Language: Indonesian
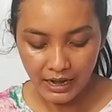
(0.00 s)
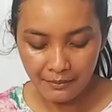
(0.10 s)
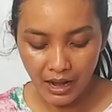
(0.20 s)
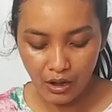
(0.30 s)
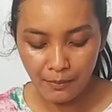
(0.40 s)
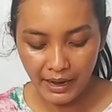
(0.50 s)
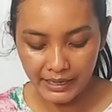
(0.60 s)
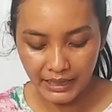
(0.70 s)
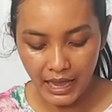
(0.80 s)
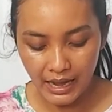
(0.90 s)
Kadang malah aku
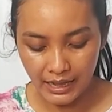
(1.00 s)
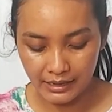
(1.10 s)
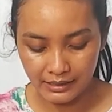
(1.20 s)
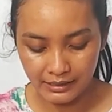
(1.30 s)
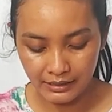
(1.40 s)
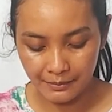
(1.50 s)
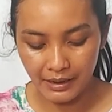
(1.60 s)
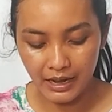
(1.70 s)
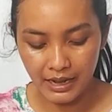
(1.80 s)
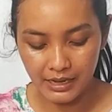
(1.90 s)
pakai tangan,
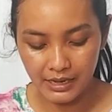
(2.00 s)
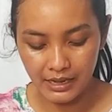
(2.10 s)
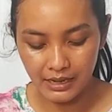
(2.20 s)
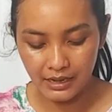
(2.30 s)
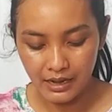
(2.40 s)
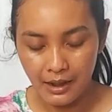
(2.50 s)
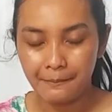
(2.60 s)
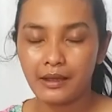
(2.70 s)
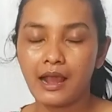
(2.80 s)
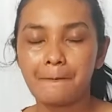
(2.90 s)
tapi karena ini
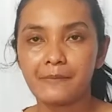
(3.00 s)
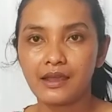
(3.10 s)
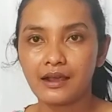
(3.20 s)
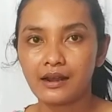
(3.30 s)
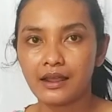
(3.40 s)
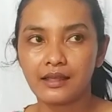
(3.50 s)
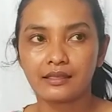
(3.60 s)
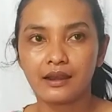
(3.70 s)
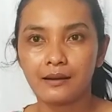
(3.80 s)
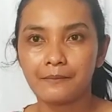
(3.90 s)
make upnya
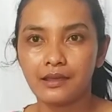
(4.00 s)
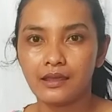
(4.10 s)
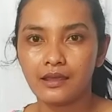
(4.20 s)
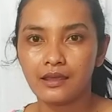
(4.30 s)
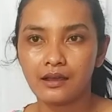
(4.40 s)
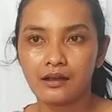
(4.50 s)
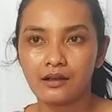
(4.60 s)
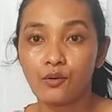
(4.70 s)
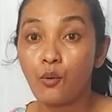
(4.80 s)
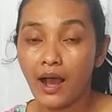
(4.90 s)
kelihatan lebih
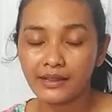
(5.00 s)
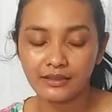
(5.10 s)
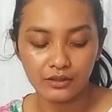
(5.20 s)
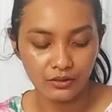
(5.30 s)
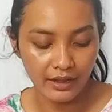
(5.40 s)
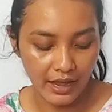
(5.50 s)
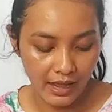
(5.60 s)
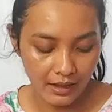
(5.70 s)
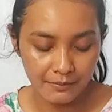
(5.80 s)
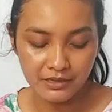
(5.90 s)
kuat gitu
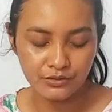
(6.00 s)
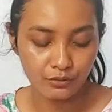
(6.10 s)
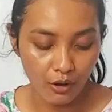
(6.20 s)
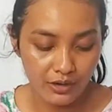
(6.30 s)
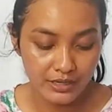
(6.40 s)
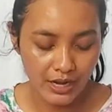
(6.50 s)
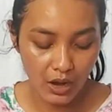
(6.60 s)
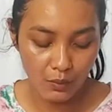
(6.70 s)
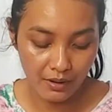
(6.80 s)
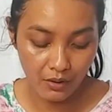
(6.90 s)
ya, lebih strong,
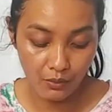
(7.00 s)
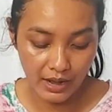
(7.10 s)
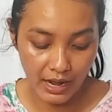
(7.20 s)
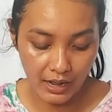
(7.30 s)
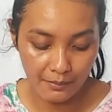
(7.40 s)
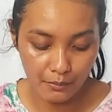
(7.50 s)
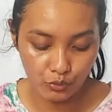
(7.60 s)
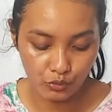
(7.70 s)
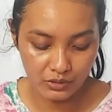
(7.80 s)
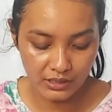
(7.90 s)
jadi aku menggunakan
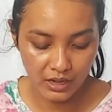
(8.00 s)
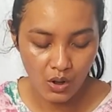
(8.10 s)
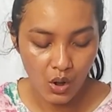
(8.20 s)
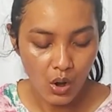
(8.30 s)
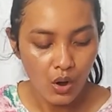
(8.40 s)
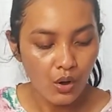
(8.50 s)
memutuskan